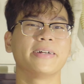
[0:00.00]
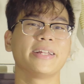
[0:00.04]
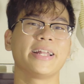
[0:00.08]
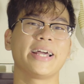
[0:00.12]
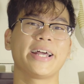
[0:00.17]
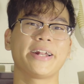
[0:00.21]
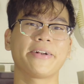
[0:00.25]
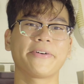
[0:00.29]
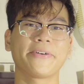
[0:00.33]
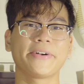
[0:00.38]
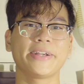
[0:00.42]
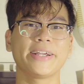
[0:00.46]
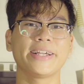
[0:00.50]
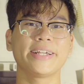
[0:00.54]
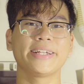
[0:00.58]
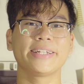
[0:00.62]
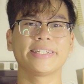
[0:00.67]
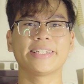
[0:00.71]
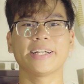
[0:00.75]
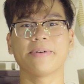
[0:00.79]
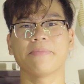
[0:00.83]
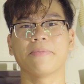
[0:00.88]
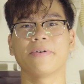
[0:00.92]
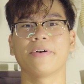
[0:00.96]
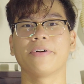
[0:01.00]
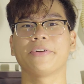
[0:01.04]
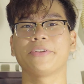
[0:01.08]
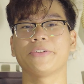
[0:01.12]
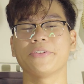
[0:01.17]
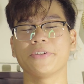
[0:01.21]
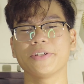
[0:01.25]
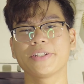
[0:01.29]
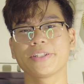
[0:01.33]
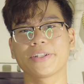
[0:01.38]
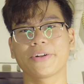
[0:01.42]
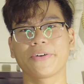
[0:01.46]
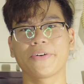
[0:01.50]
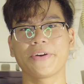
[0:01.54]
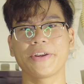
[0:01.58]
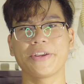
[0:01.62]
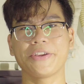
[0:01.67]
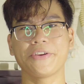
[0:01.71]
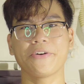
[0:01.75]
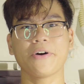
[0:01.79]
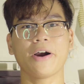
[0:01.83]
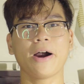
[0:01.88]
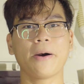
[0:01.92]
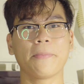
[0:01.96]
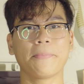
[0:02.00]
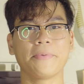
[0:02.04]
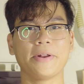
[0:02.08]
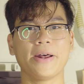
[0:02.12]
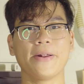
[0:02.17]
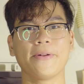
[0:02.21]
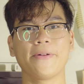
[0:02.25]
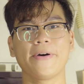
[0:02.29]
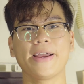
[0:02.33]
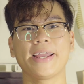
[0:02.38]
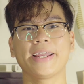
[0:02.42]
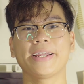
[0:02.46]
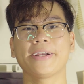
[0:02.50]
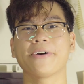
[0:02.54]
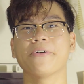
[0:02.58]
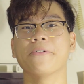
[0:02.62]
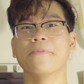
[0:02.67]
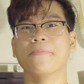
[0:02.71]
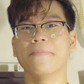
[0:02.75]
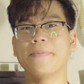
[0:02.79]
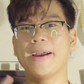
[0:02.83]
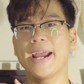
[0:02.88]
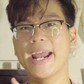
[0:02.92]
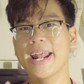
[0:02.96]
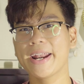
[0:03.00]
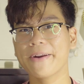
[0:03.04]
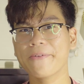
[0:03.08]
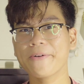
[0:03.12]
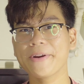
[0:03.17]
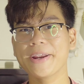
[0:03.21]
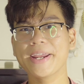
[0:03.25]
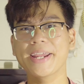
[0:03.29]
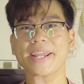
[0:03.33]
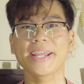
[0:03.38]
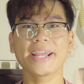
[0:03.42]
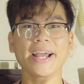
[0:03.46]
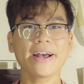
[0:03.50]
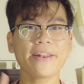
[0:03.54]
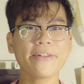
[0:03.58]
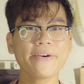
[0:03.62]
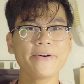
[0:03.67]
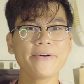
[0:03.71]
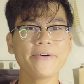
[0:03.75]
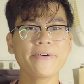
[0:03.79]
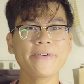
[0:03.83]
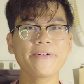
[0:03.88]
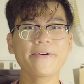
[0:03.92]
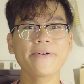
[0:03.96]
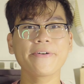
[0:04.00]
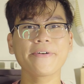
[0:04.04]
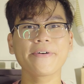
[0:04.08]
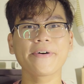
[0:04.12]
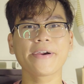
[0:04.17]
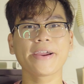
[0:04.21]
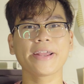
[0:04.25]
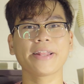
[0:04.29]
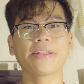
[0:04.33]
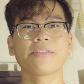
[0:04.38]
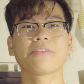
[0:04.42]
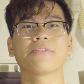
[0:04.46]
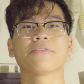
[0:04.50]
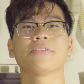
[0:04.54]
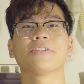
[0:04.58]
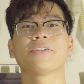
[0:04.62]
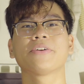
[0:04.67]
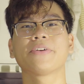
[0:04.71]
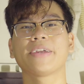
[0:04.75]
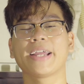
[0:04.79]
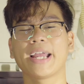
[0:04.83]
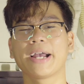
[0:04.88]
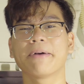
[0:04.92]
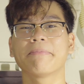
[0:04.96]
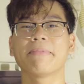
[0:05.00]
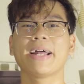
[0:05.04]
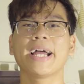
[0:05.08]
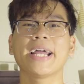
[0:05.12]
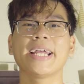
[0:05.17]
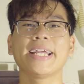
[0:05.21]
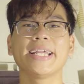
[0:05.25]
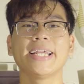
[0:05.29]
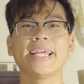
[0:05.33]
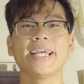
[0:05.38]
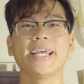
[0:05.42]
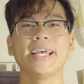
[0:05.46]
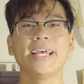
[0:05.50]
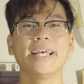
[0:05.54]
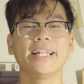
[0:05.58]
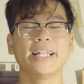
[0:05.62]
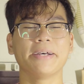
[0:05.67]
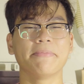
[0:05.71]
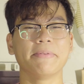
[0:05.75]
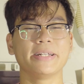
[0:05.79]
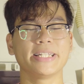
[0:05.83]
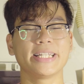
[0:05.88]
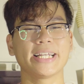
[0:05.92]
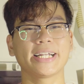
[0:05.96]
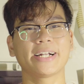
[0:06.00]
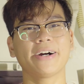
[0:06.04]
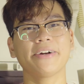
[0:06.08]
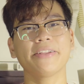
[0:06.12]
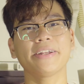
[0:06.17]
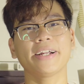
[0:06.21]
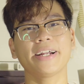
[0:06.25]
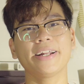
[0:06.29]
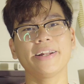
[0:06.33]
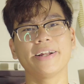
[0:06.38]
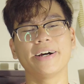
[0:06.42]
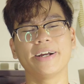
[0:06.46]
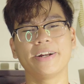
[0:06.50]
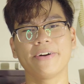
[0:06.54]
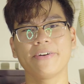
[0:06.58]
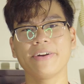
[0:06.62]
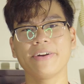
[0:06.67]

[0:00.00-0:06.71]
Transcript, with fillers: mình là Henry. Chào mừng chuỗi series du học Đài Loan cùng Henry Calo. Khi chuỗi series ngày hôm nay thì mình sẽ có những cái lời